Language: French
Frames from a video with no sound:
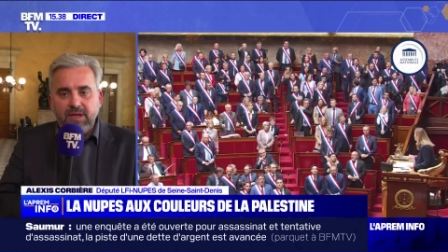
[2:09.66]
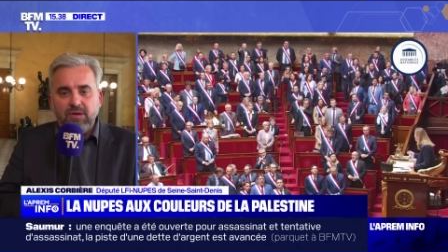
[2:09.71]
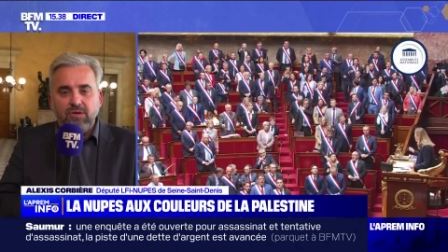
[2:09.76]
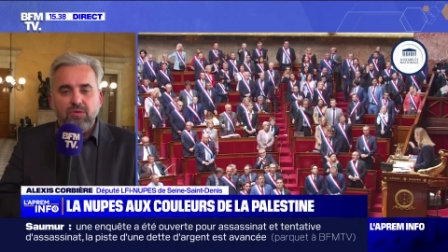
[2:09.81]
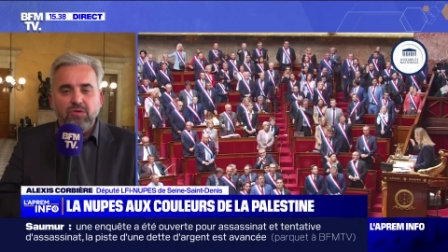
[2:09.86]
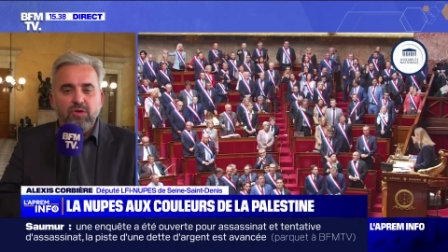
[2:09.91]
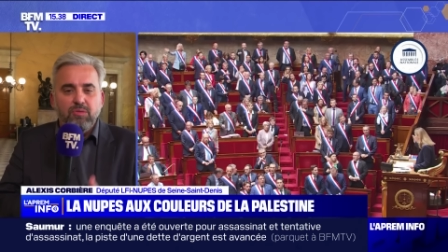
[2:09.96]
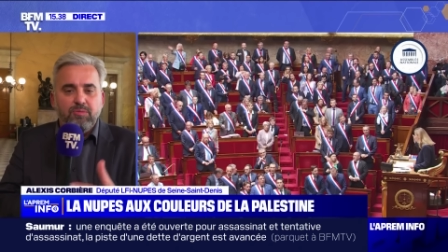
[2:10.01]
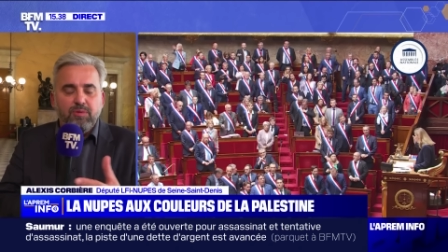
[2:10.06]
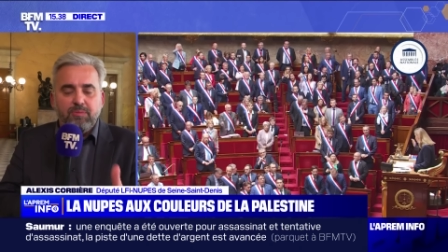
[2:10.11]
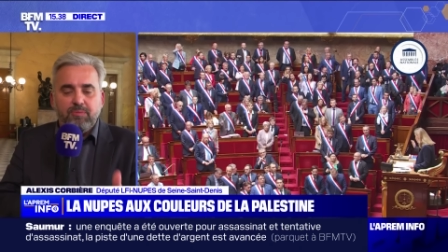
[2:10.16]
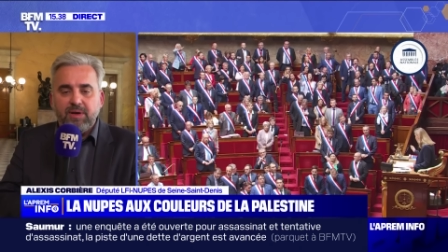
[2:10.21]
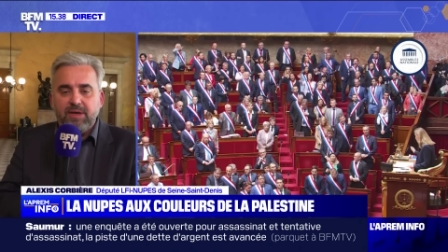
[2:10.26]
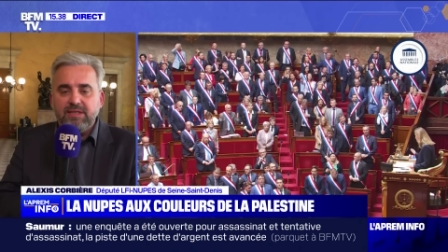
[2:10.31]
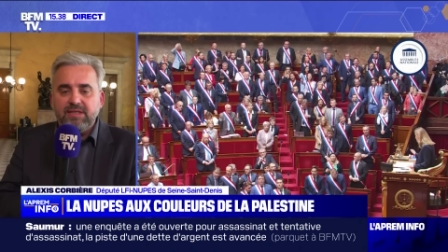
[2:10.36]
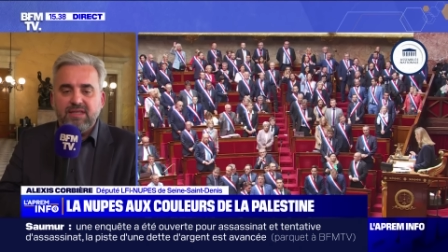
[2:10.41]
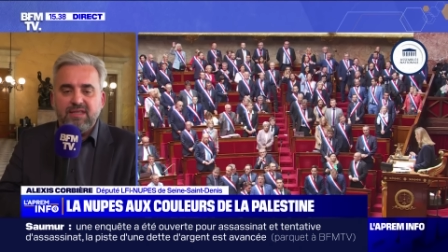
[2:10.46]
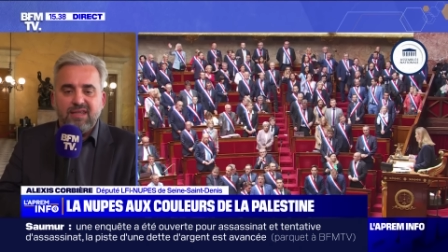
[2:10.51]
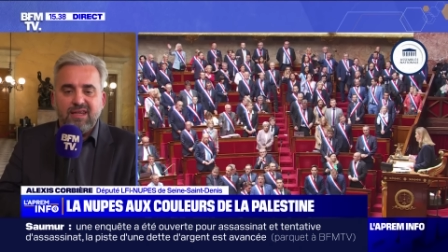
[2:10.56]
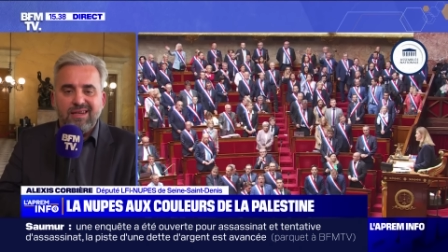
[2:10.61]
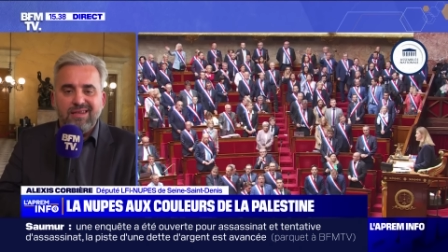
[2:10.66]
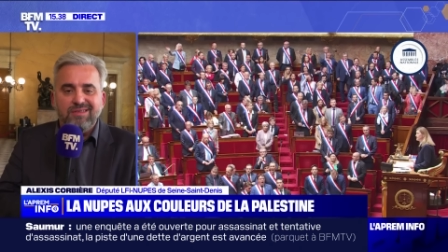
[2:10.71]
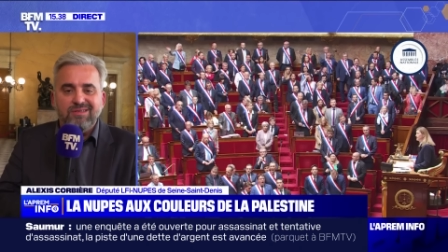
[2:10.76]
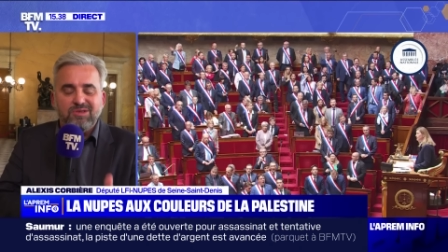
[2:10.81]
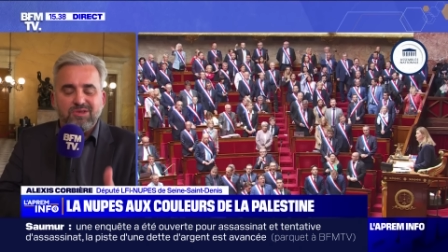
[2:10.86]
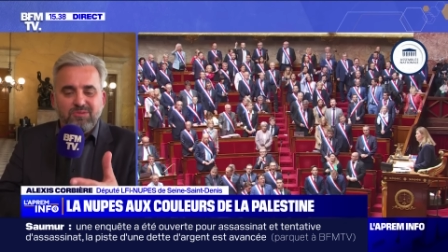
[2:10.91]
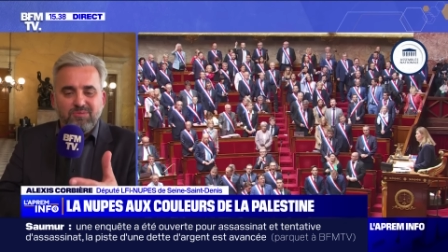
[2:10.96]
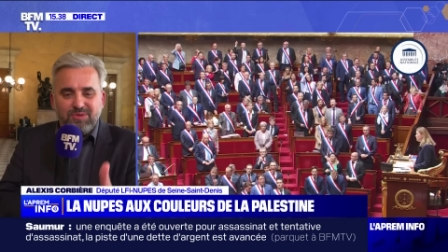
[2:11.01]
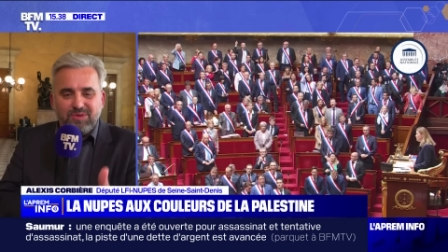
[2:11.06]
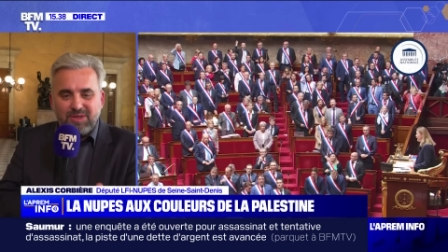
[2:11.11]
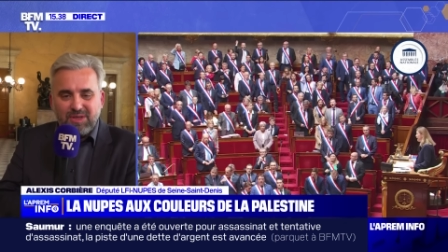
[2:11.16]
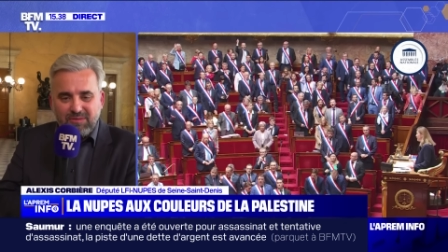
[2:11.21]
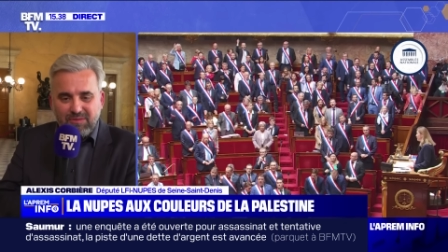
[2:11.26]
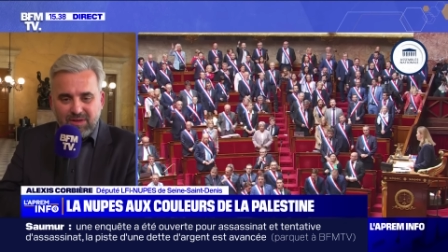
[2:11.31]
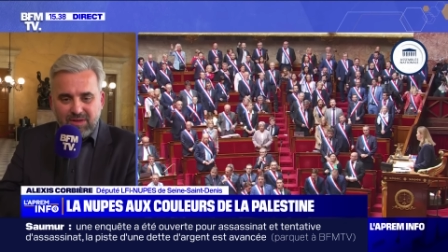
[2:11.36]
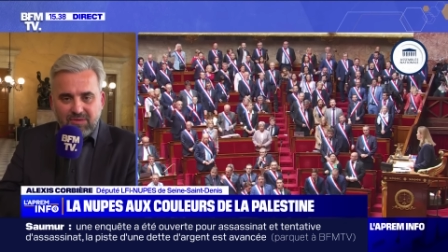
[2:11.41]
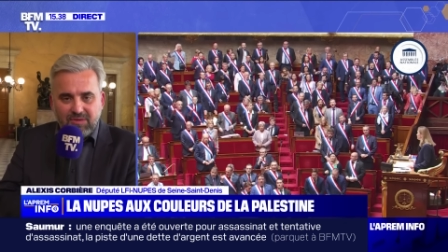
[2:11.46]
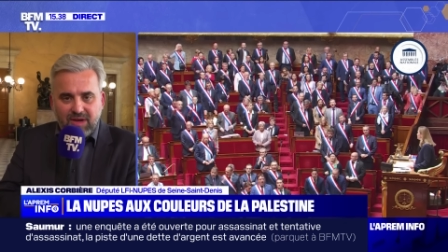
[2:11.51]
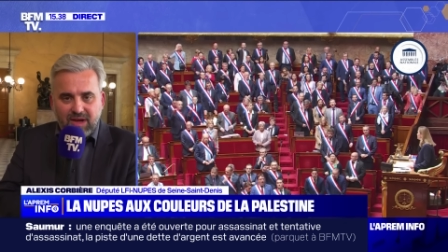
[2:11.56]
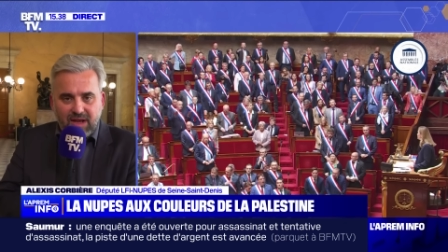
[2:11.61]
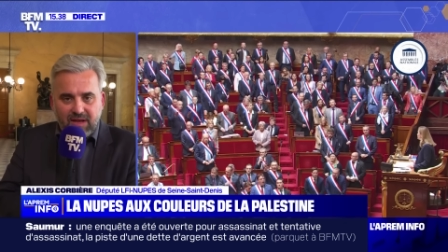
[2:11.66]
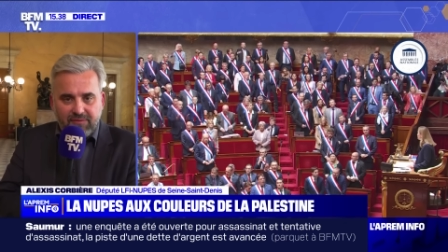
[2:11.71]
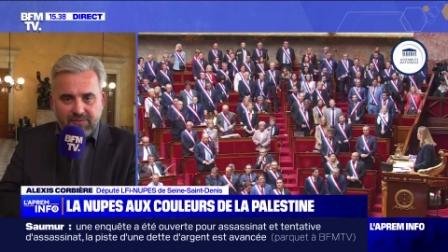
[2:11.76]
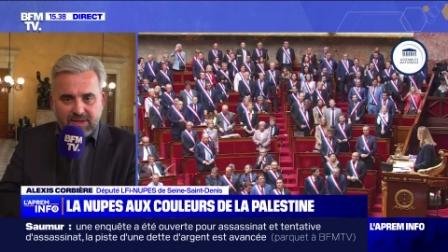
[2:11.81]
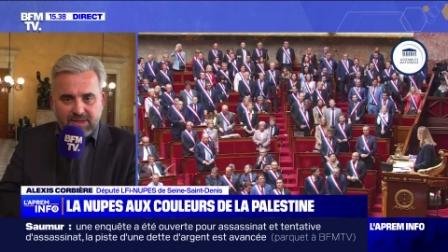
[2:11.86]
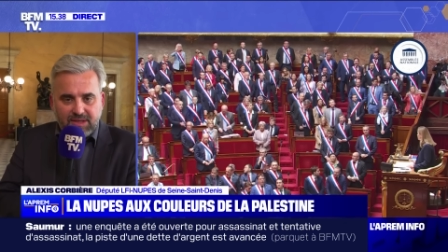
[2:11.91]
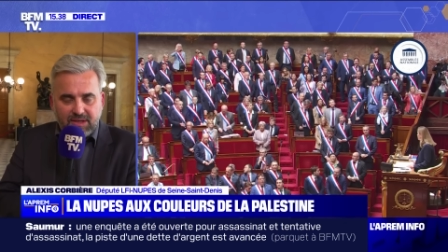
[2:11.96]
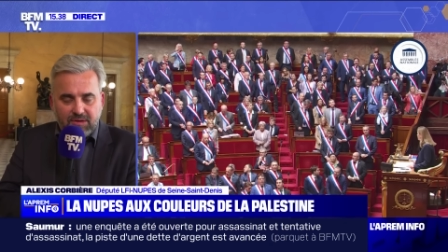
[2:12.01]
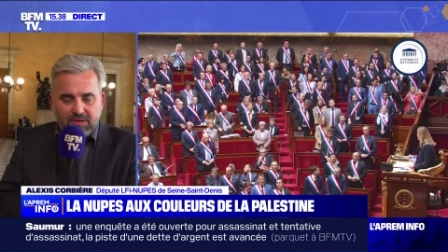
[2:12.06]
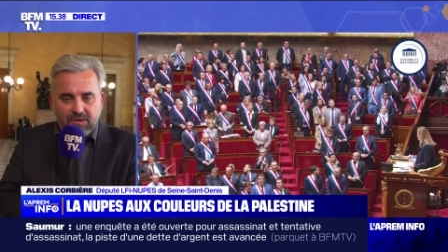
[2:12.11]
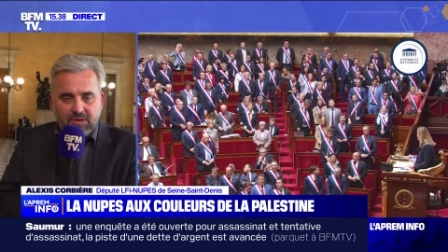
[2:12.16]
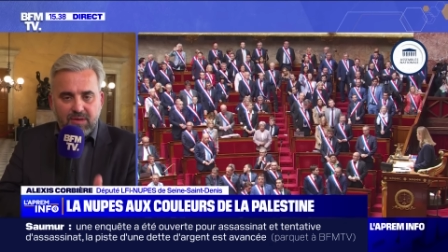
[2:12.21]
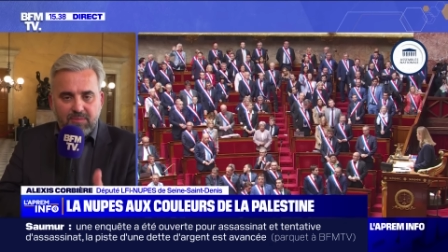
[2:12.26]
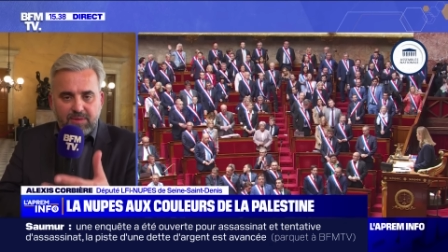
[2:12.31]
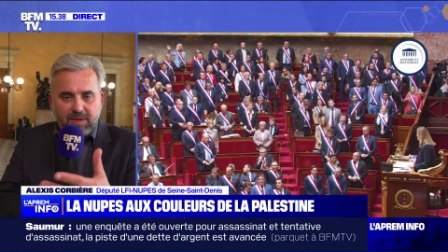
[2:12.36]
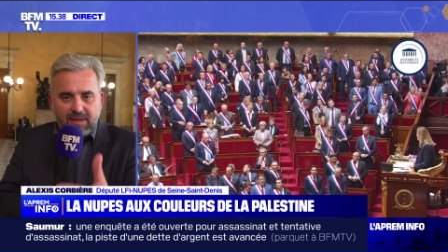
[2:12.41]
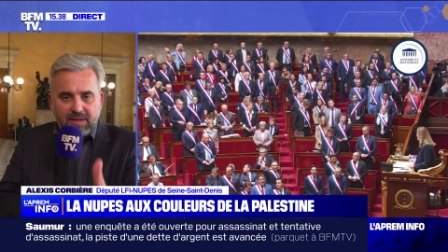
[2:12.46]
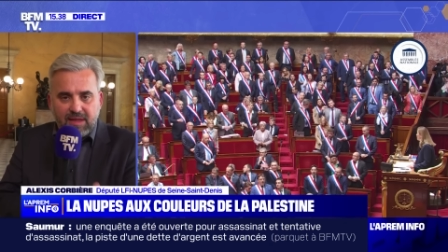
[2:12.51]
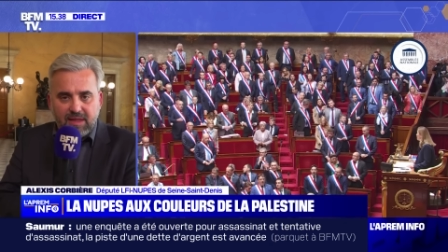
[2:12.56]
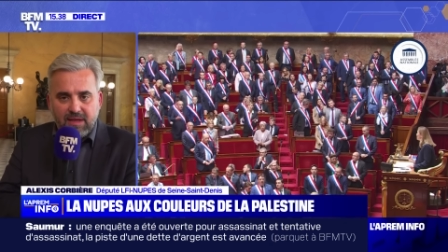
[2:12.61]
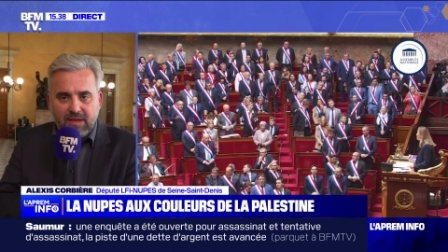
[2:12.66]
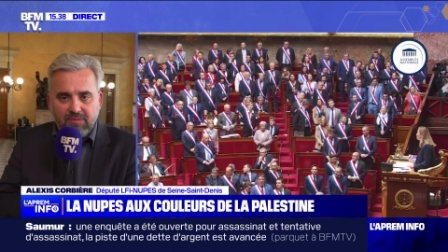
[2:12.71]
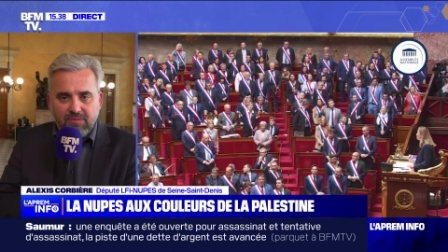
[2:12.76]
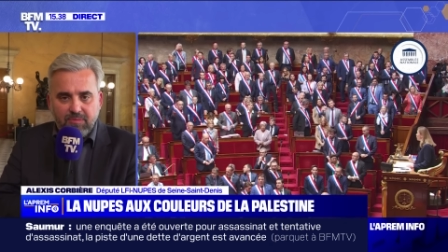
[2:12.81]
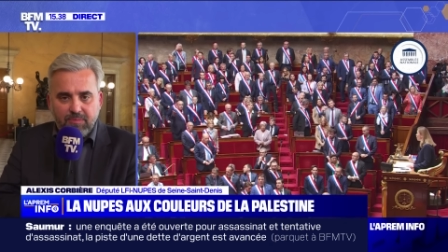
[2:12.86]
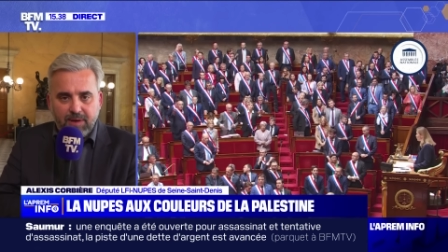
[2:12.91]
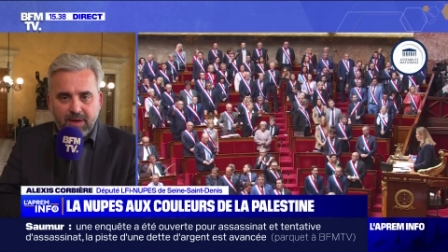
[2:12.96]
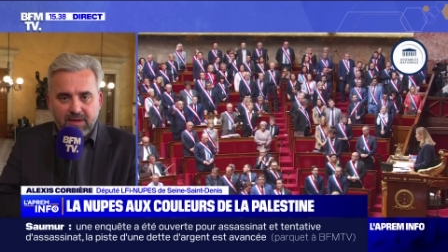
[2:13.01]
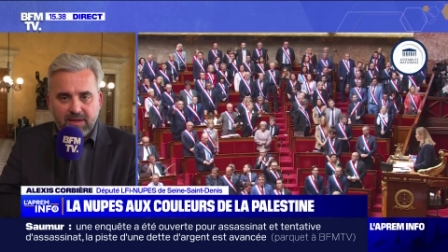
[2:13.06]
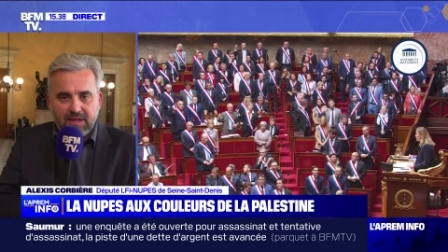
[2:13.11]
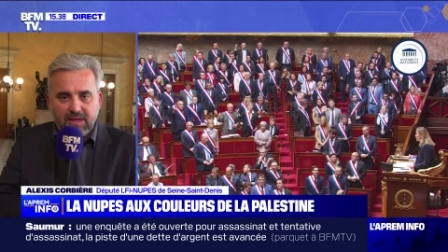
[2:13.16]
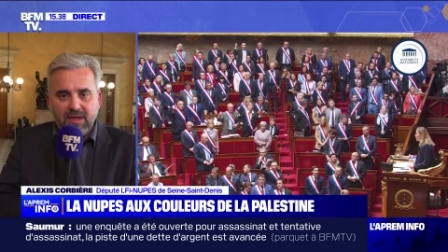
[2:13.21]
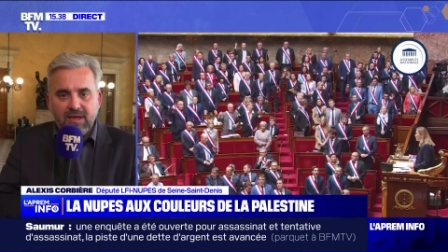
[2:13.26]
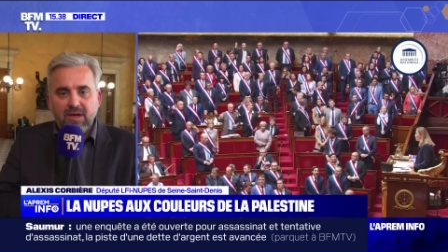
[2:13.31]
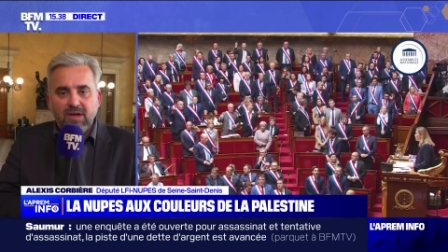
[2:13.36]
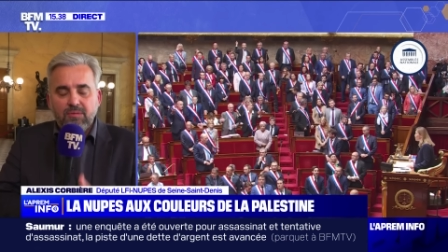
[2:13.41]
qu'on ne peut pas, dit-elle, dans une petite vidéo qu'elle a fait circuler, peut-être en avez-vous parlé,